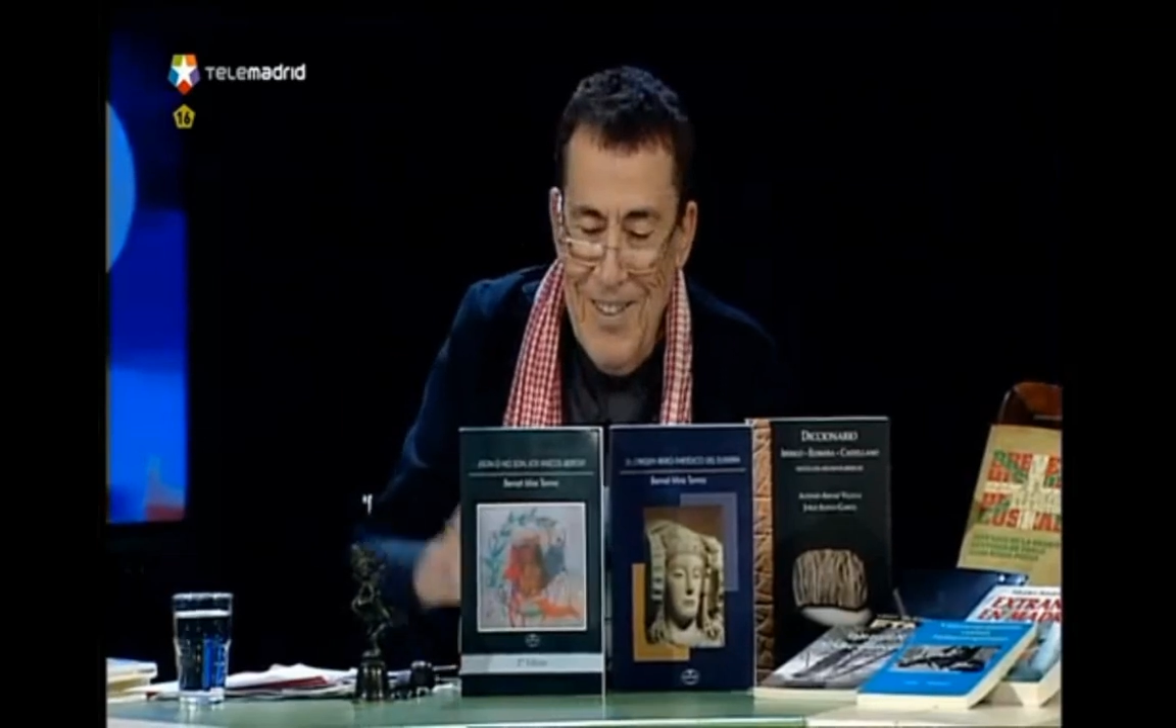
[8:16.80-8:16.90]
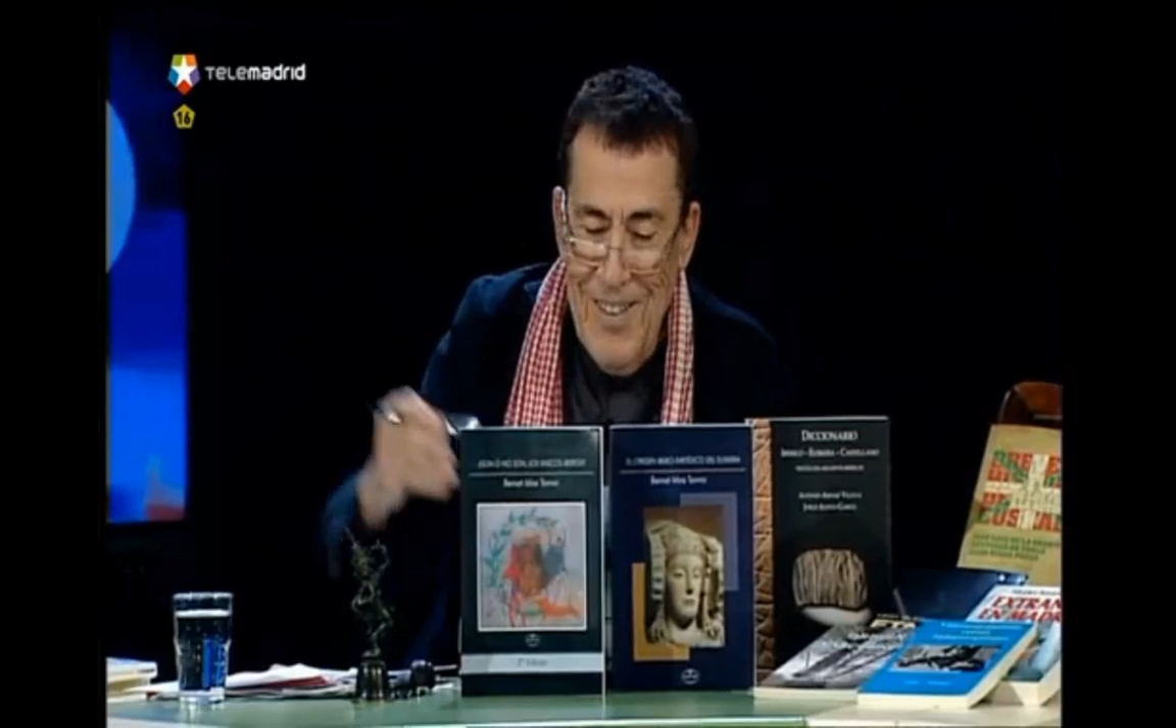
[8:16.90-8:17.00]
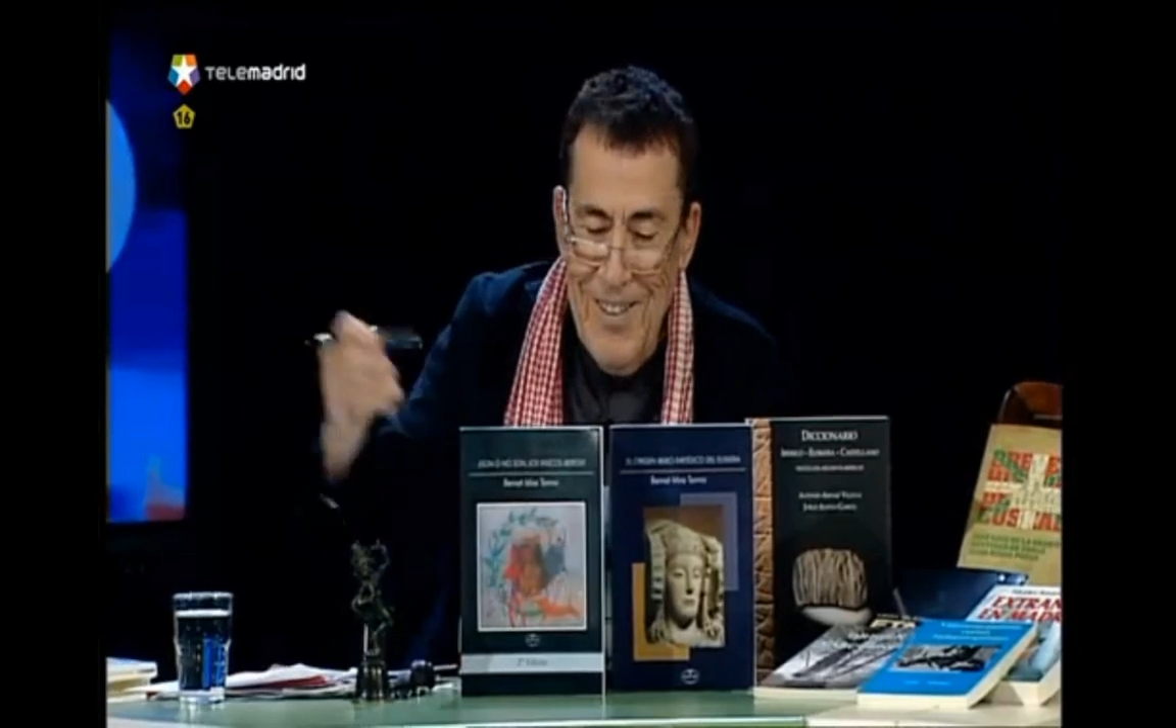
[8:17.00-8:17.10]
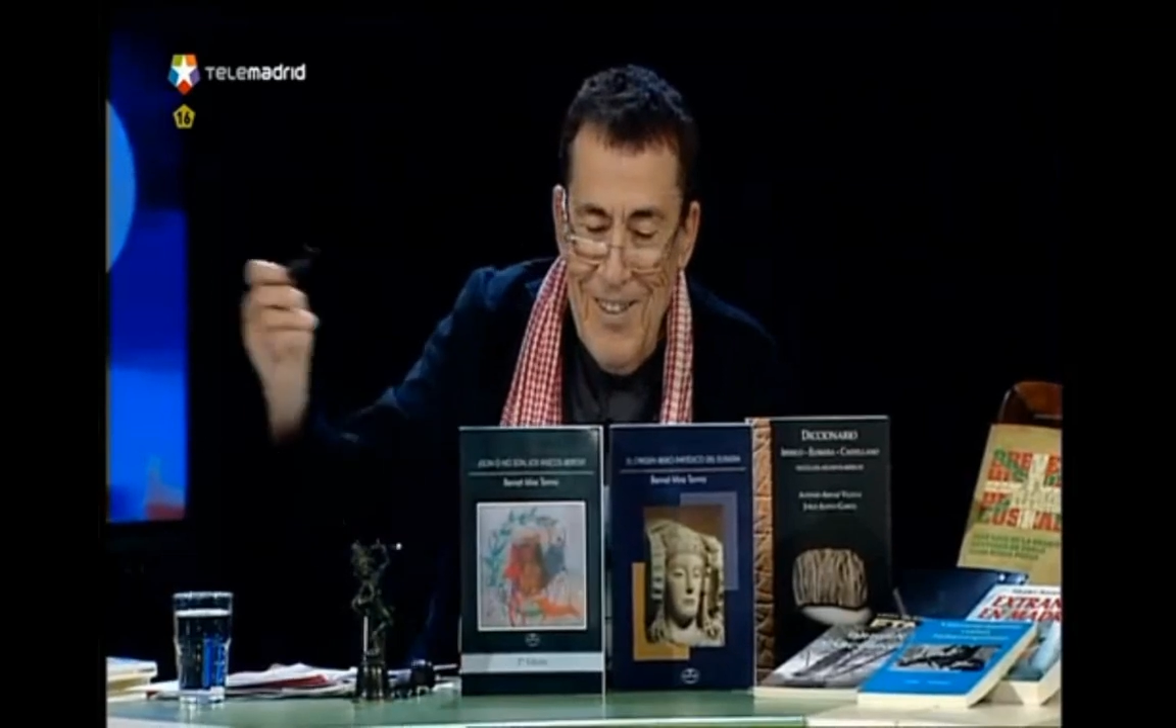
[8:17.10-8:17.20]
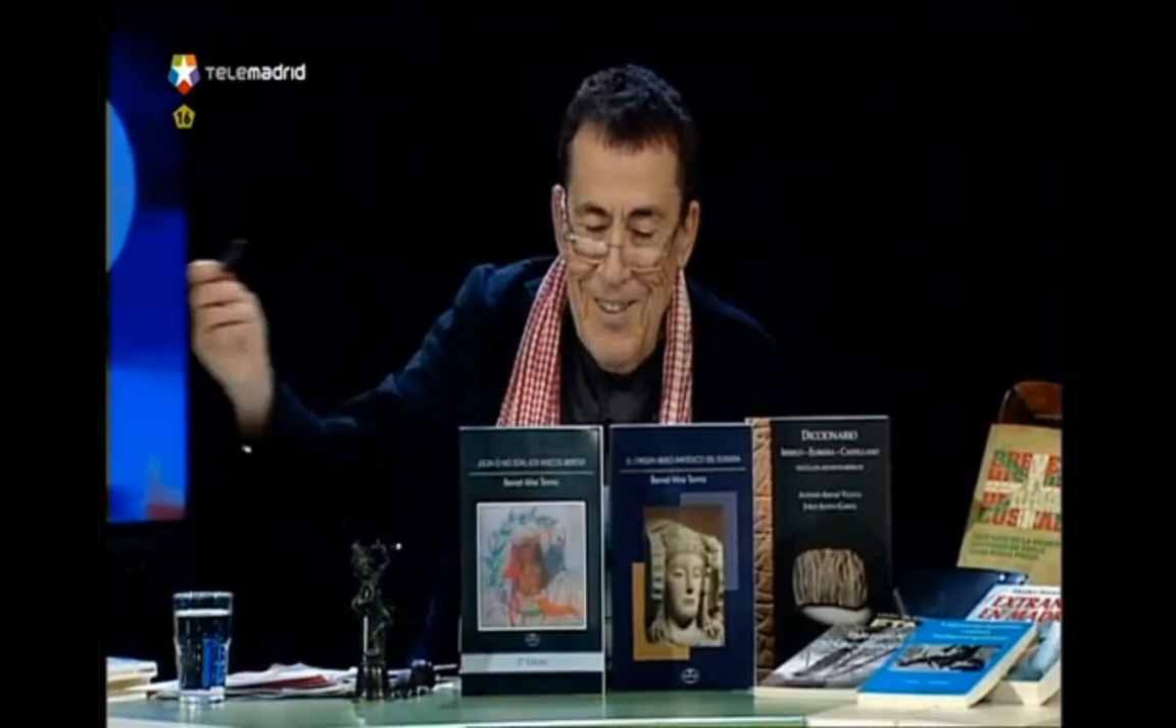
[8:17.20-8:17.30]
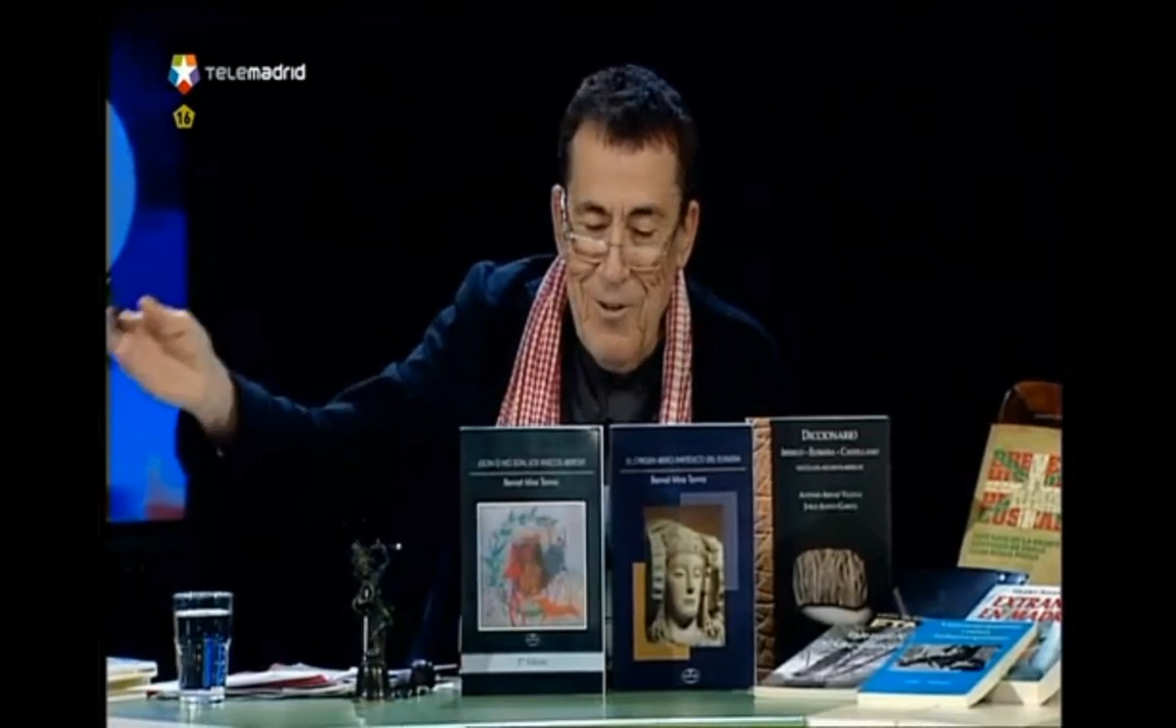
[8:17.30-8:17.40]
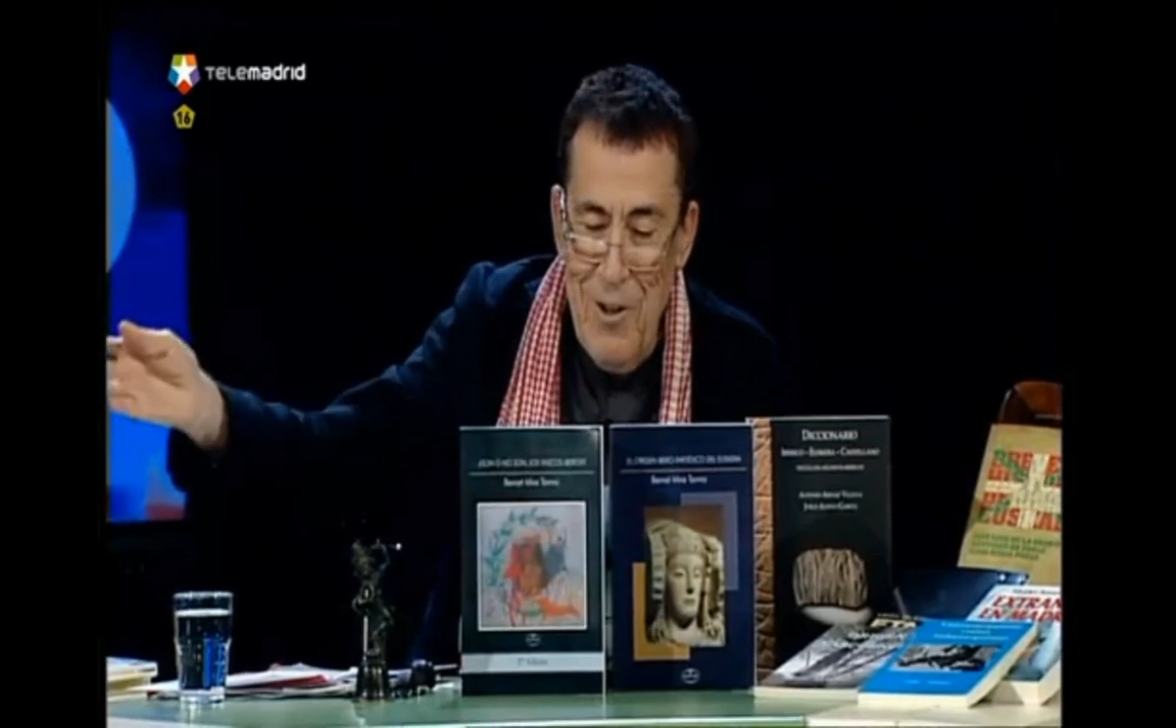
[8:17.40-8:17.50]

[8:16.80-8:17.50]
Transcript: es un cuento chino.